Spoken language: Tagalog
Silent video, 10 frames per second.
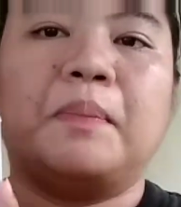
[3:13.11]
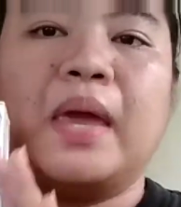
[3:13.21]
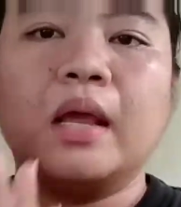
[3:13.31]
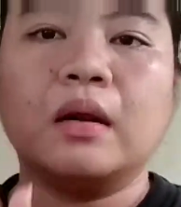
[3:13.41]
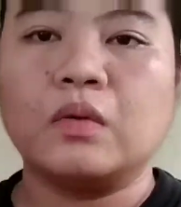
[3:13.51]

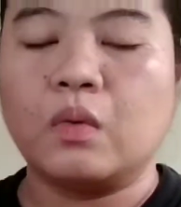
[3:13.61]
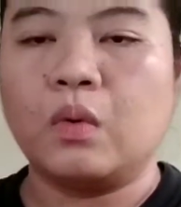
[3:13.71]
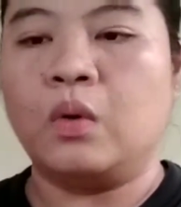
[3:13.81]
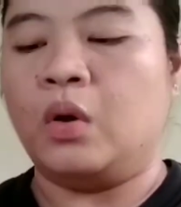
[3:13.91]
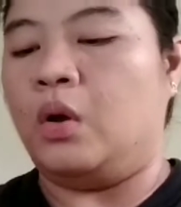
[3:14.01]

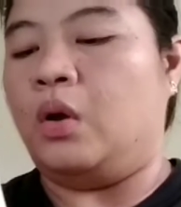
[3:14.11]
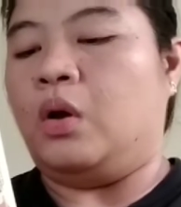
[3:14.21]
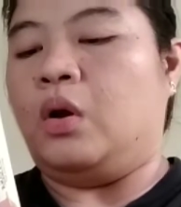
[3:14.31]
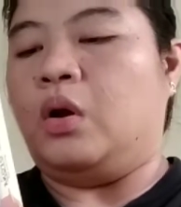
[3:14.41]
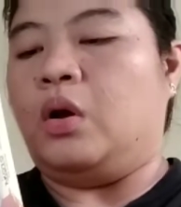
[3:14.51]
pero
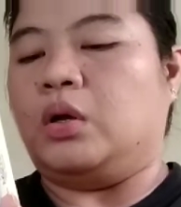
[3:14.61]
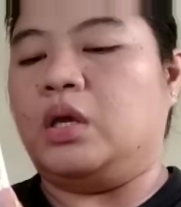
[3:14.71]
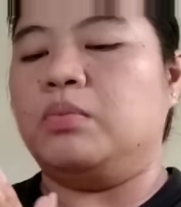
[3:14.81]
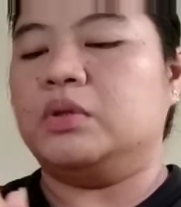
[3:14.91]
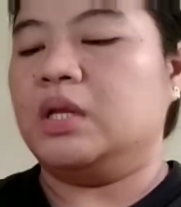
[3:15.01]

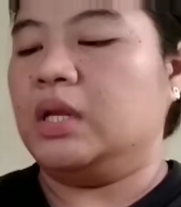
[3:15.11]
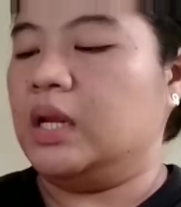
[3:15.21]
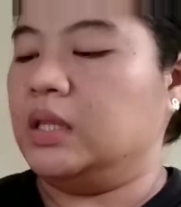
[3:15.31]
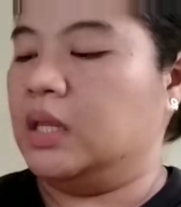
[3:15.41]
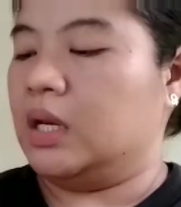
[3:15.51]
gibutang
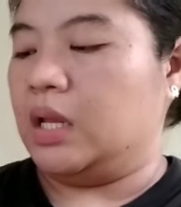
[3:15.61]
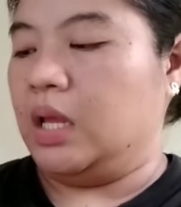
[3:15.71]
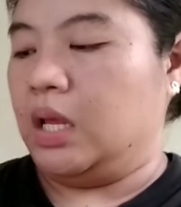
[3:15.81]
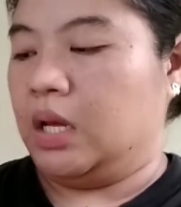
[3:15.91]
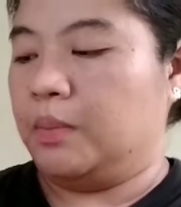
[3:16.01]
nila
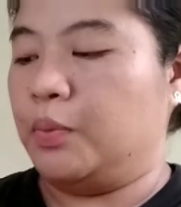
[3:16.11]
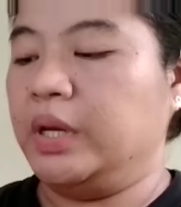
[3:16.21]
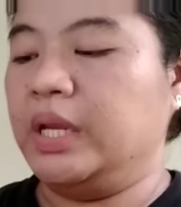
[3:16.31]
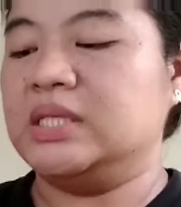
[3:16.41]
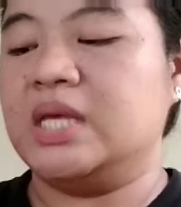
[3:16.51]
diri
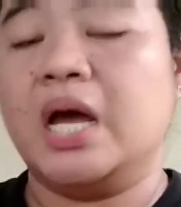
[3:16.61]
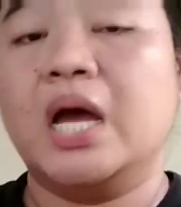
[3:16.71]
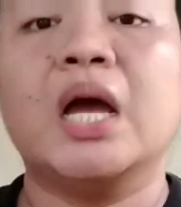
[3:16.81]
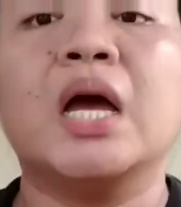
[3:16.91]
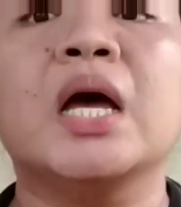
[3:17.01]
pwede
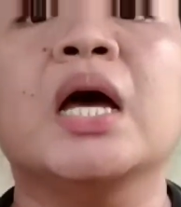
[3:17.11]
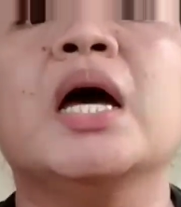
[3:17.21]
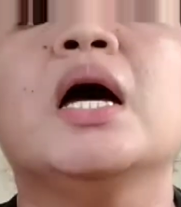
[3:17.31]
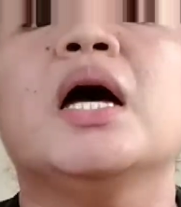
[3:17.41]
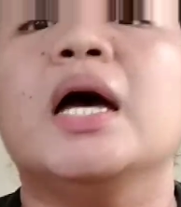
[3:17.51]
sa
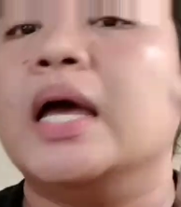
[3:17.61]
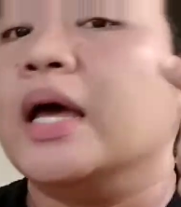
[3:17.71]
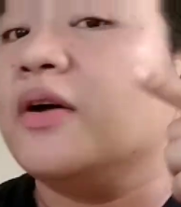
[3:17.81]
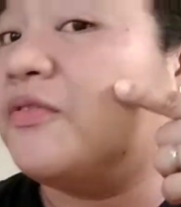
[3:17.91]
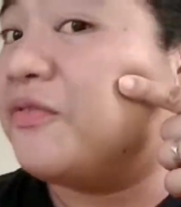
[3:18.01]

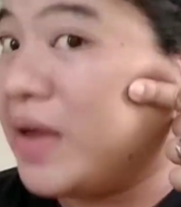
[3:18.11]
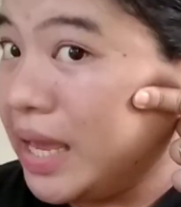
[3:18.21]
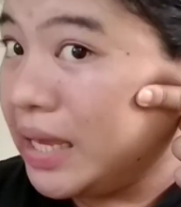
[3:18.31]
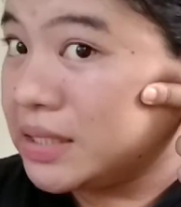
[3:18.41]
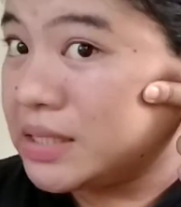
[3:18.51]

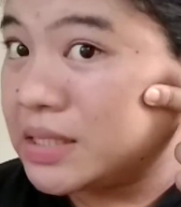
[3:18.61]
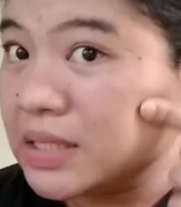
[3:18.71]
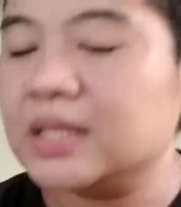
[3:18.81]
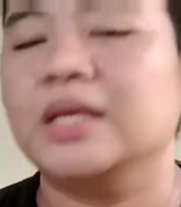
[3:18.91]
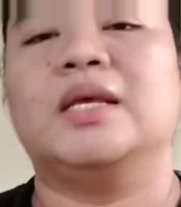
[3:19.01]

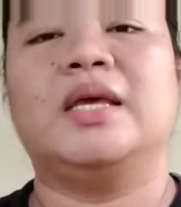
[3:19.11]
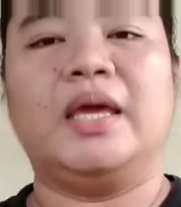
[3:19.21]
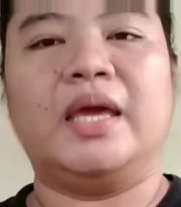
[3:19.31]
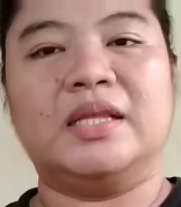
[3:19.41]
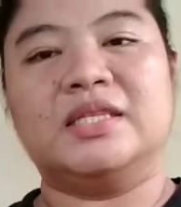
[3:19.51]
face
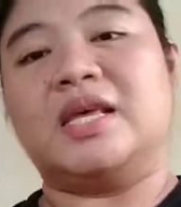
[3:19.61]
and